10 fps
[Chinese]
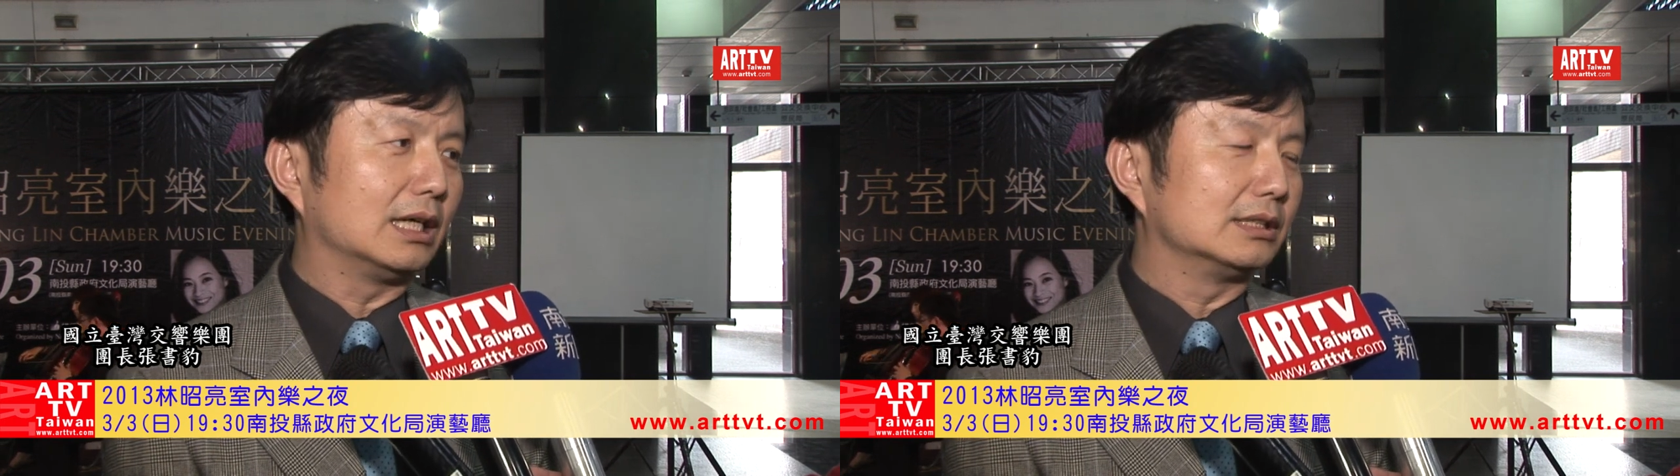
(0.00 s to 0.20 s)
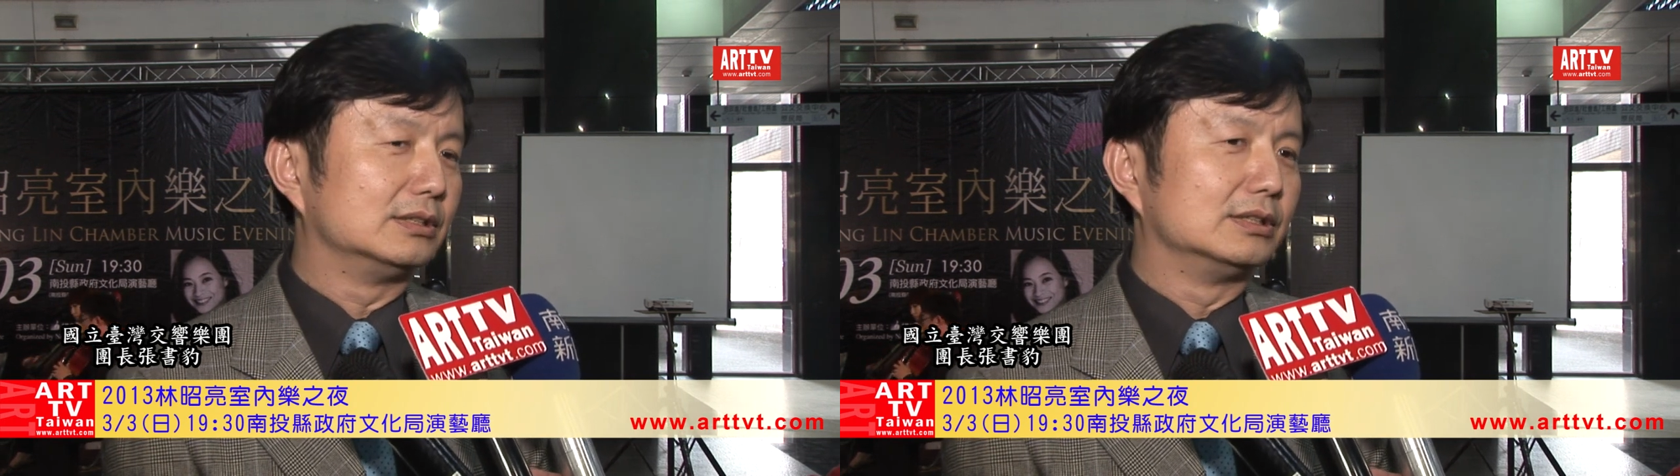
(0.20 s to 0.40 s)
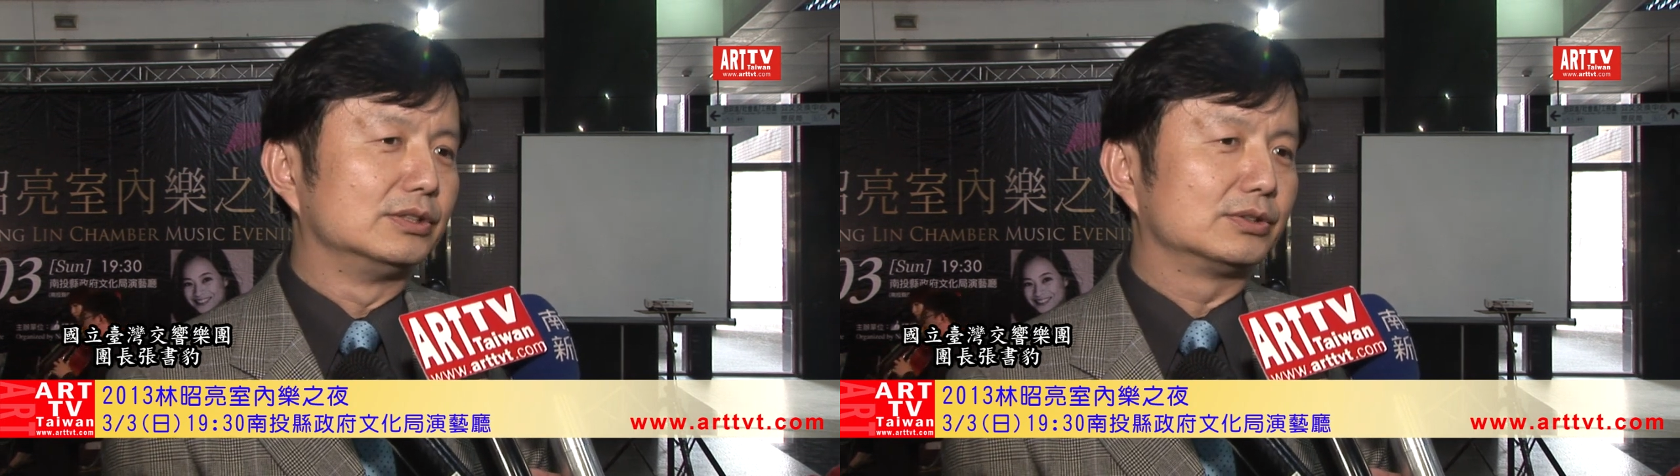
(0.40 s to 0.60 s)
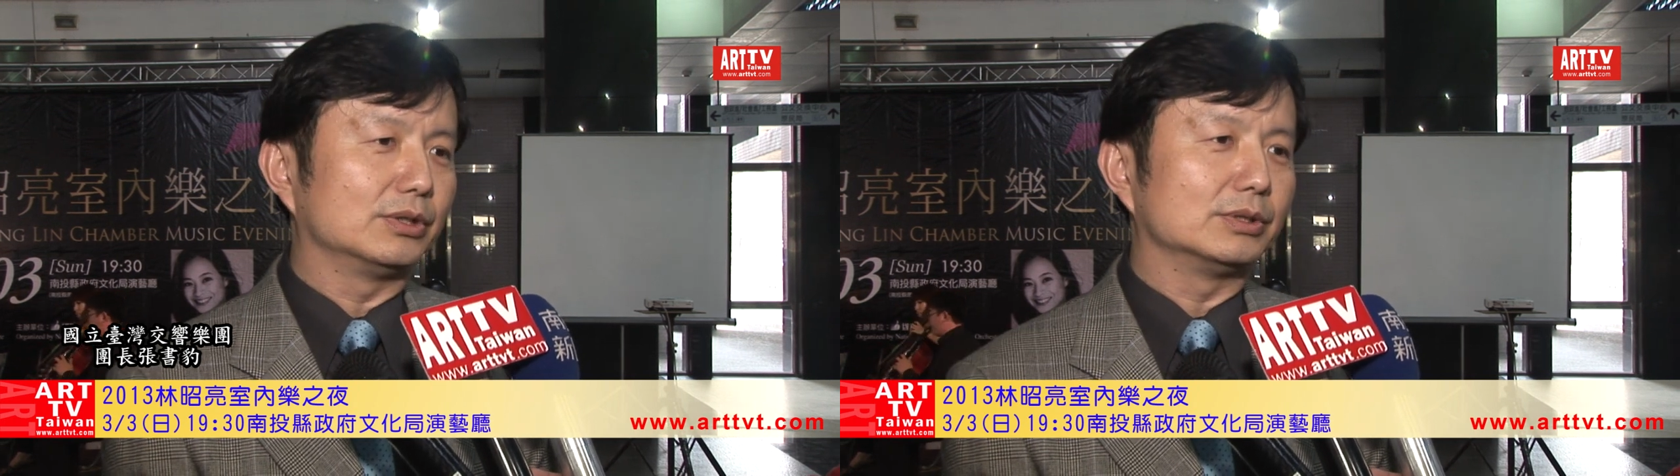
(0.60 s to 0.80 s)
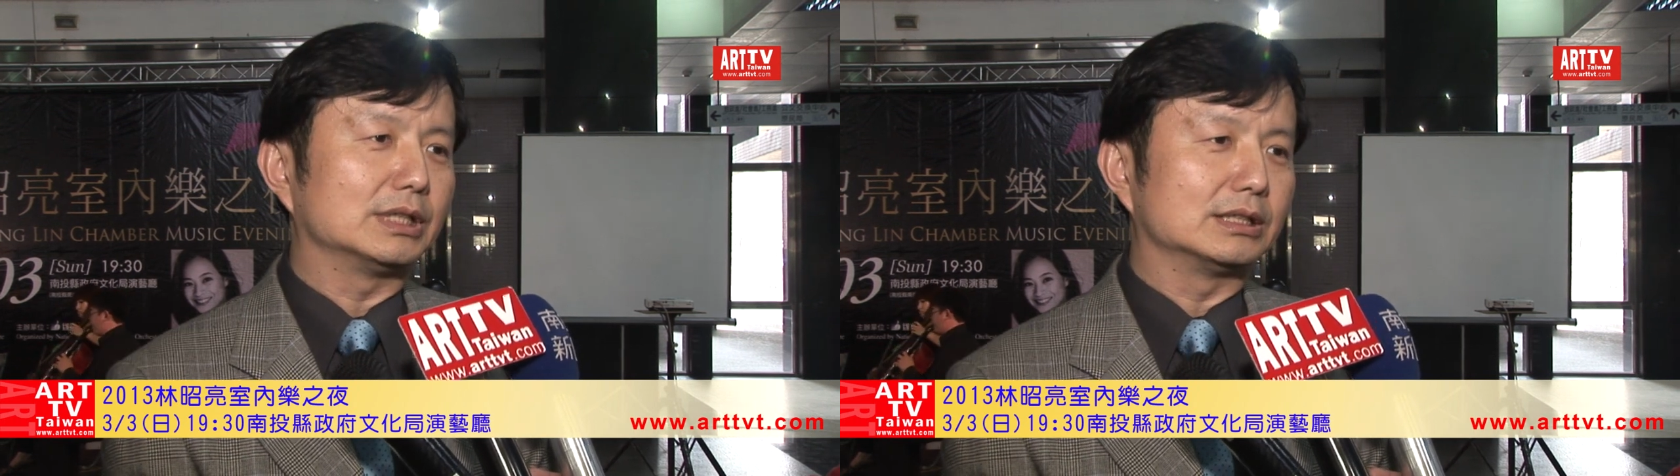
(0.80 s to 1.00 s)
纲，
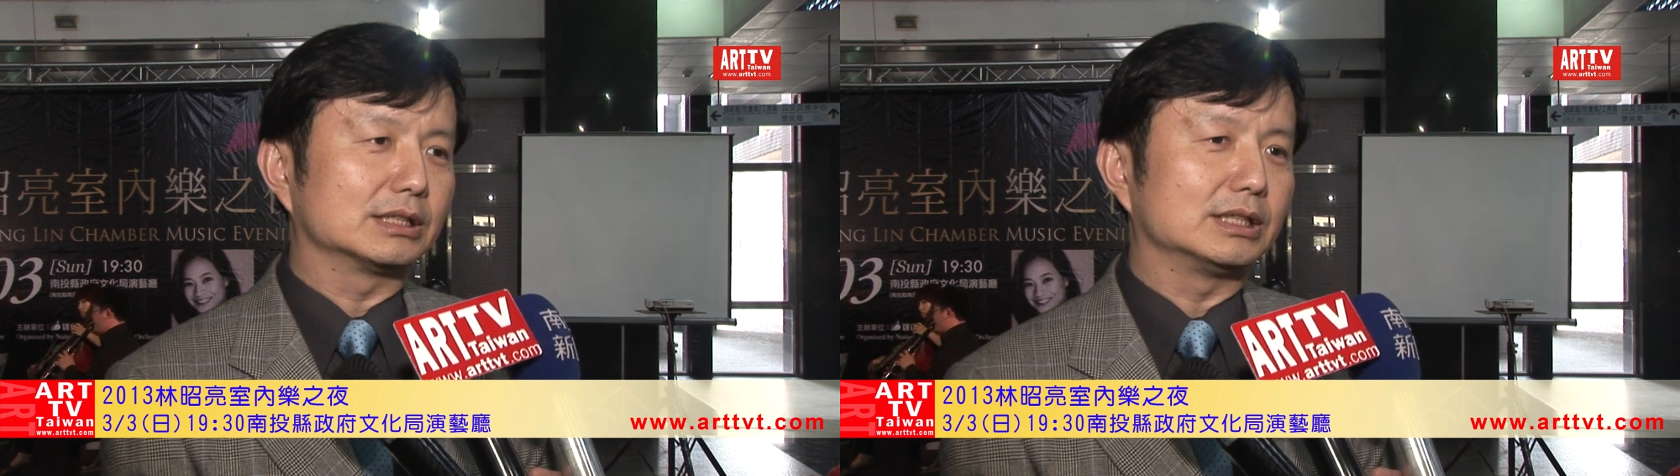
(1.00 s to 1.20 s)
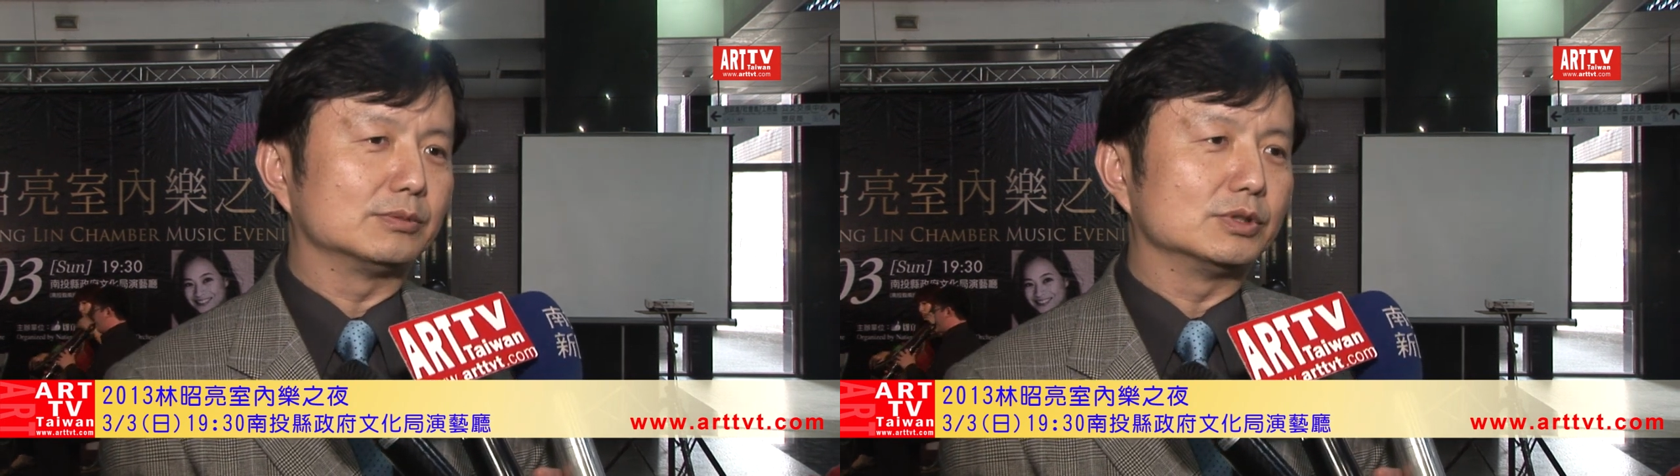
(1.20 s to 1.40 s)
所以我想这个节